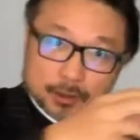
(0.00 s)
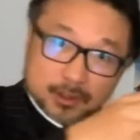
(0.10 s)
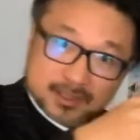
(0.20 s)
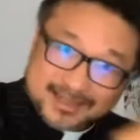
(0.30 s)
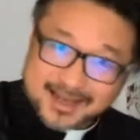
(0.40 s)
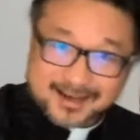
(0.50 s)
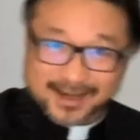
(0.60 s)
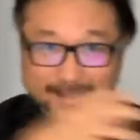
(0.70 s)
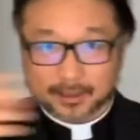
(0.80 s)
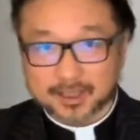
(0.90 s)
圣
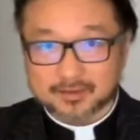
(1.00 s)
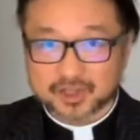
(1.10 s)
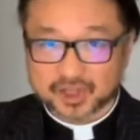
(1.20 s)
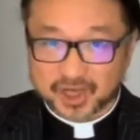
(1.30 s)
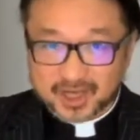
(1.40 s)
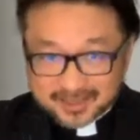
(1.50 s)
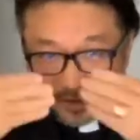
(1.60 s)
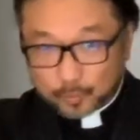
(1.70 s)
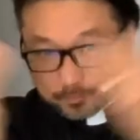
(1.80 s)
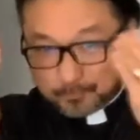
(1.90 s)
灵跟邪灵这
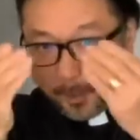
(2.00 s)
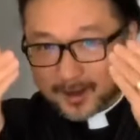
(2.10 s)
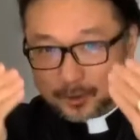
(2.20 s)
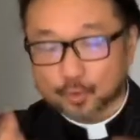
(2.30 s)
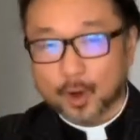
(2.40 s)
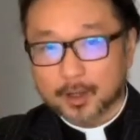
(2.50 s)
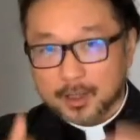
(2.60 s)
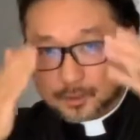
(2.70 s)
种碰撞，